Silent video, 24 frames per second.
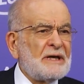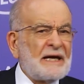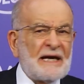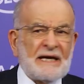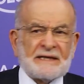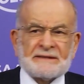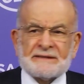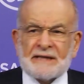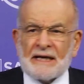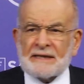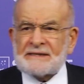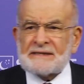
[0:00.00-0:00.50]

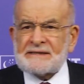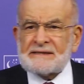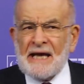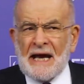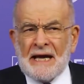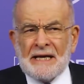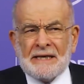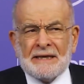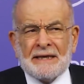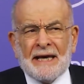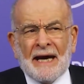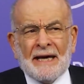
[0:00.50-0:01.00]
Esas
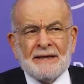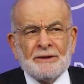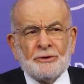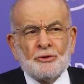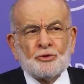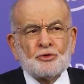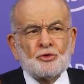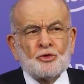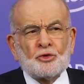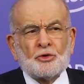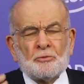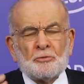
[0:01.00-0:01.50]
sen
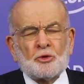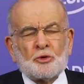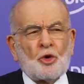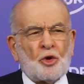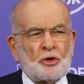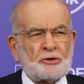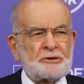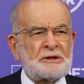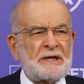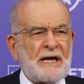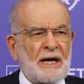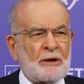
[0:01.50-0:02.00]
kendi durumunu
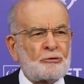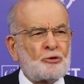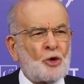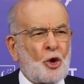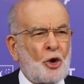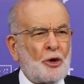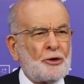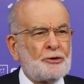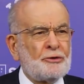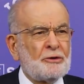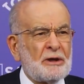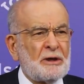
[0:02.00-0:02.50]
ortaya
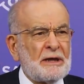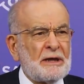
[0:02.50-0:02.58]
koy.